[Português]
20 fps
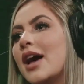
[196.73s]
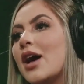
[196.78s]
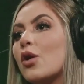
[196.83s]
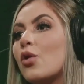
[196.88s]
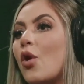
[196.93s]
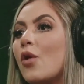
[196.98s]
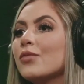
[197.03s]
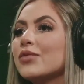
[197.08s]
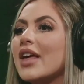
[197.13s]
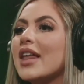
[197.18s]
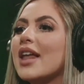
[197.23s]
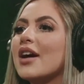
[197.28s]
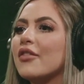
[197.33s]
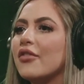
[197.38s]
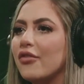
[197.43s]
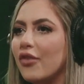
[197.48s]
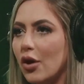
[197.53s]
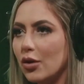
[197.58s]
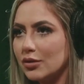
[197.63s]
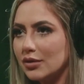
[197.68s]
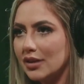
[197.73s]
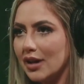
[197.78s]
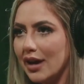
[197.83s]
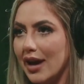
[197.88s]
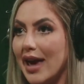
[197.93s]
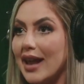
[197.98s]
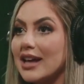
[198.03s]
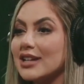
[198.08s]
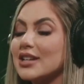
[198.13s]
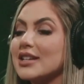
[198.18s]
Quando ela
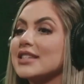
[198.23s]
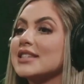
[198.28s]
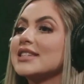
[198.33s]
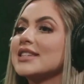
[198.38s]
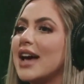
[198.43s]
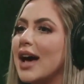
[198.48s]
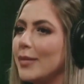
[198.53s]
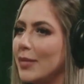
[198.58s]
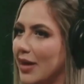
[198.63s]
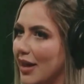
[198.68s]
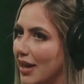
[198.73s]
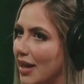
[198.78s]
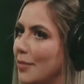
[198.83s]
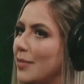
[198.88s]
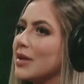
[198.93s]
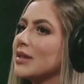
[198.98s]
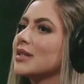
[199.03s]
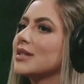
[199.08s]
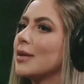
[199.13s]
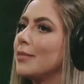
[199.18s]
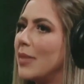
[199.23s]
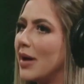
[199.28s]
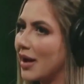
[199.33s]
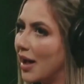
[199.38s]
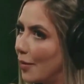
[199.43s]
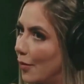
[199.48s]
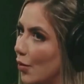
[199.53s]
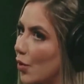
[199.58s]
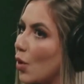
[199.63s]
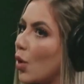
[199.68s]
volta, ela já sabe que ela precisa
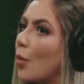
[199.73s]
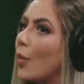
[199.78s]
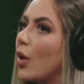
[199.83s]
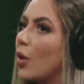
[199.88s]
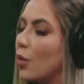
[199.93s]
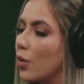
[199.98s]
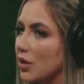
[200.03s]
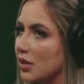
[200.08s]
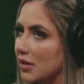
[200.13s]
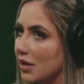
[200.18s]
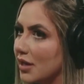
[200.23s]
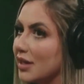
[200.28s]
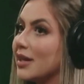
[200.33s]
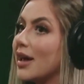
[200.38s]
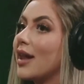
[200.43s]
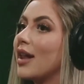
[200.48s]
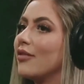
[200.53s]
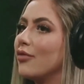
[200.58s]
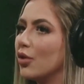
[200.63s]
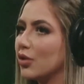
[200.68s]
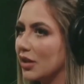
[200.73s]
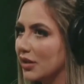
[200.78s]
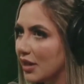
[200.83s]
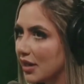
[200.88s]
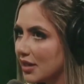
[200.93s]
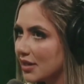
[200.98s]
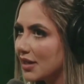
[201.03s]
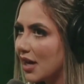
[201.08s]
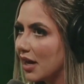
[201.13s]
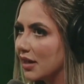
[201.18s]
pagar por alguma coisa e ela volta
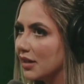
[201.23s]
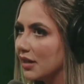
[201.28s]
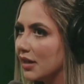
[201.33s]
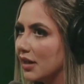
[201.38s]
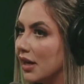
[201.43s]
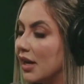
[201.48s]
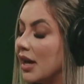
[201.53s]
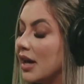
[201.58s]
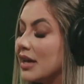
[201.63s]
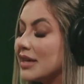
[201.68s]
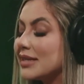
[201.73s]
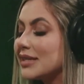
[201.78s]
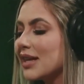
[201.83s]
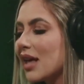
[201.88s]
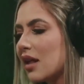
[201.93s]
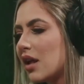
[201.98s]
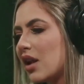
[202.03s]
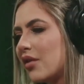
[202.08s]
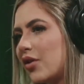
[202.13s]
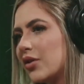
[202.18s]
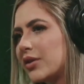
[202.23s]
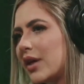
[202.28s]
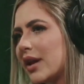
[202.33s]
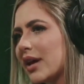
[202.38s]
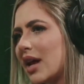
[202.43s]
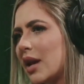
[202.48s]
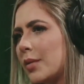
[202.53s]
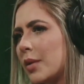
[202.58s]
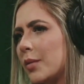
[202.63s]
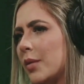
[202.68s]
interessada. Se ela não voltar
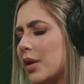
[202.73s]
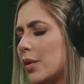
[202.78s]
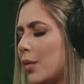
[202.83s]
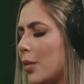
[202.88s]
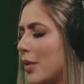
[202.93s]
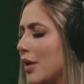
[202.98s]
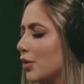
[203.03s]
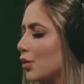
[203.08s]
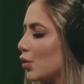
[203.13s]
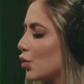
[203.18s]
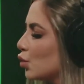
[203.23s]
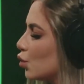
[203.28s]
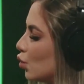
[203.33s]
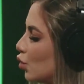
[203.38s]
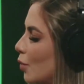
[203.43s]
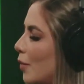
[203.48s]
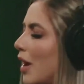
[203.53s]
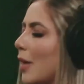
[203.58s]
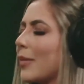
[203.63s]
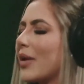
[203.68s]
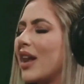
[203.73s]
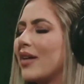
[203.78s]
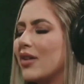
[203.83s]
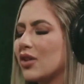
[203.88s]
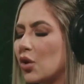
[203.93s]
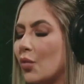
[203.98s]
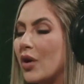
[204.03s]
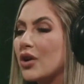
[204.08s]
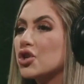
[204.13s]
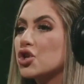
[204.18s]
naquele primeiro momento, tudo bem, porque ela
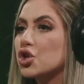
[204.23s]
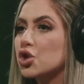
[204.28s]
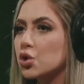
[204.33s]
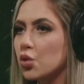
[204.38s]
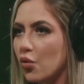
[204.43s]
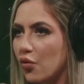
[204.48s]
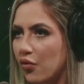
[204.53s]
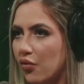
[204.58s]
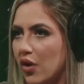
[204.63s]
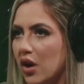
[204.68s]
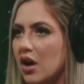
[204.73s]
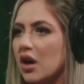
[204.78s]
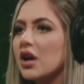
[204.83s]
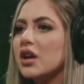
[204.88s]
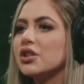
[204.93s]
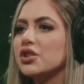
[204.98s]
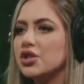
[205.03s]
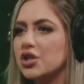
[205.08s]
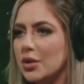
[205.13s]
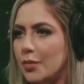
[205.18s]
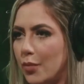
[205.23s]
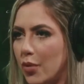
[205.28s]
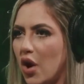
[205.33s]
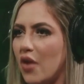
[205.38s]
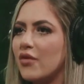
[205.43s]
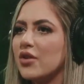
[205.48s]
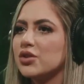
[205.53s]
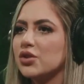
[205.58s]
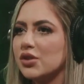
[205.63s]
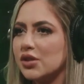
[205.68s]
vai ter uma chuva de
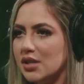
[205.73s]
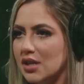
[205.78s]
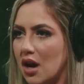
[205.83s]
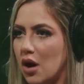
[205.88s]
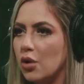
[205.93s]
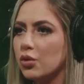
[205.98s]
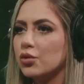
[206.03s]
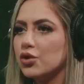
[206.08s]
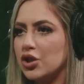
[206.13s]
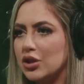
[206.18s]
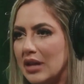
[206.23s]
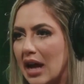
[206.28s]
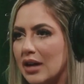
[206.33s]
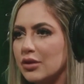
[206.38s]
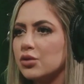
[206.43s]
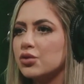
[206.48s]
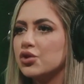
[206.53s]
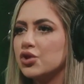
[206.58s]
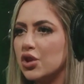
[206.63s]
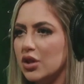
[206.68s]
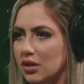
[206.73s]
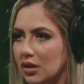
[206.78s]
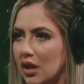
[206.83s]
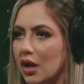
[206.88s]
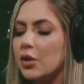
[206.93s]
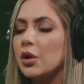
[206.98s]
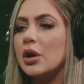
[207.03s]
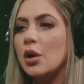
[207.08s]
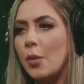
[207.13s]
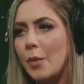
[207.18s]
prova social no status o dia
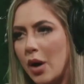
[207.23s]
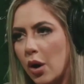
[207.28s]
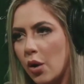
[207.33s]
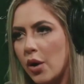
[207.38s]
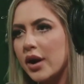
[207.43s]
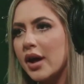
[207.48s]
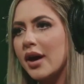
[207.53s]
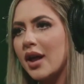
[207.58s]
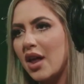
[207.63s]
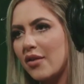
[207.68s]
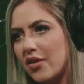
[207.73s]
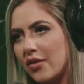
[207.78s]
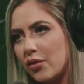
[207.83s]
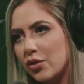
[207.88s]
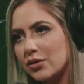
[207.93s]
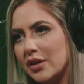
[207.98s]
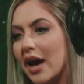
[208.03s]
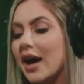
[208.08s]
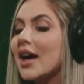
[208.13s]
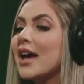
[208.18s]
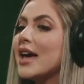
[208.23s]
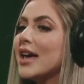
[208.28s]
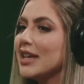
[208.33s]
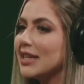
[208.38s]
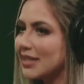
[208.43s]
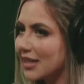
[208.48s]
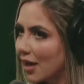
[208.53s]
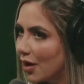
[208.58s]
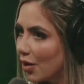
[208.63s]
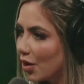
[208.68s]
inteiro e uma hora ela vai voltar.
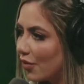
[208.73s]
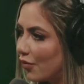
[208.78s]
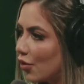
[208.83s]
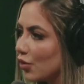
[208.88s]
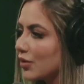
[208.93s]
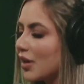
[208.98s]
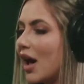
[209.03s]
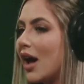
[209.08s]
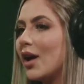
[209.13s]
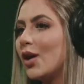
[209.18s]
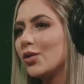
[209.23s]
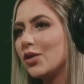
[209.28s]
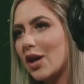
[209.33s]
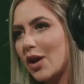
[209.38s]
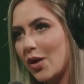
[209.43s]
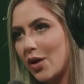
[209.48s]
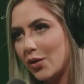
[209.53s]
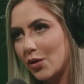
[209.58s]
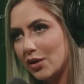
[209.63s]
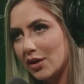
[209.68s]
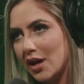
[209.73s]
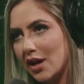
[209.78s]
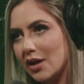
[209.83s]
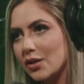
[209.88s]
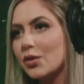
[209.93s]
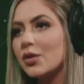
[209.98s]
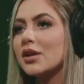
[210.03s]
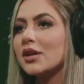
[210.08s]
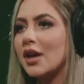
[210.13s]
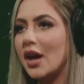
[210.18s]
E se ela não voltar, eu tenho
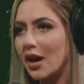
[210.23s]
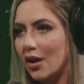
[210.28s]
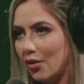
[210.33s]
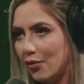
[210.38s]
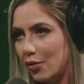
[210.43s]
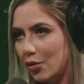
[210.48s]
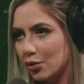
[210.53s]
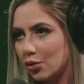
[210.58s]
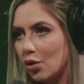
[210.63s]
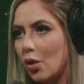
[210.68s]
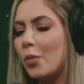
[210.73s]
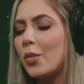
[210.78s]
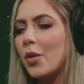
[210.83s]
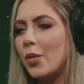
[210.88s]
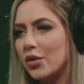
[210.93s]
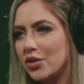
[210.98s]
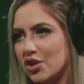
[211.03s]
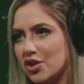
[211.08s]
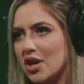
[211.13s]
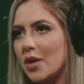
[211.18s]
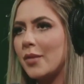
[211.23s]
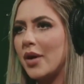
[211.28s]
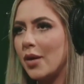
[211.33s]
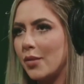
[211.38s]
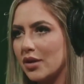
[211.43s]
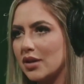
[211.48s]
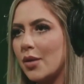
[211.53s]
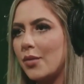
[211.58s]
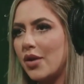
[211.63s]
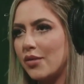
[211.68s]
anotado quem não voltou para poder chamar e
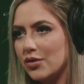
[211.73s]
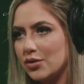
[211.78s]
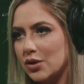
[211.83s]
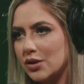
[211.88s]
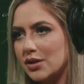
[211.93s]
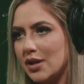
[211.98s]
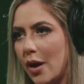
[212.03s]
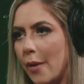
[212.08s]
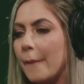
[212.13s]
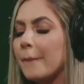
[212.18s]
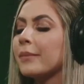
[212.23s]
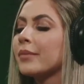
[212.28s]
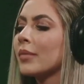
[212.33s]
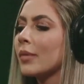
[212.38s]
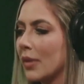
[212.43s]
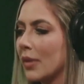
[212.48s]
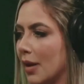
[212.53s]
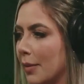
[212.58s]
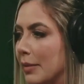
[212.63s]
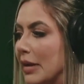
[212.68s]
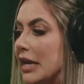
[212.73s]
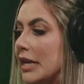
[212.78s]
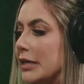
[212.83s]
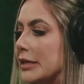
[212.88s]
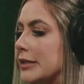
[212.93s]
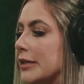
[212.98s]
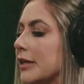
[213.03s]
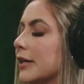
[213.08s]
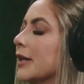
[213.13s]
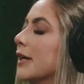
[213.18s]
mandar prova social.
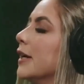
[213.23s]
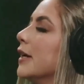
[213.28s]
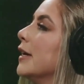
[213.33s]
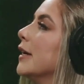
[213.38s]
Beleza.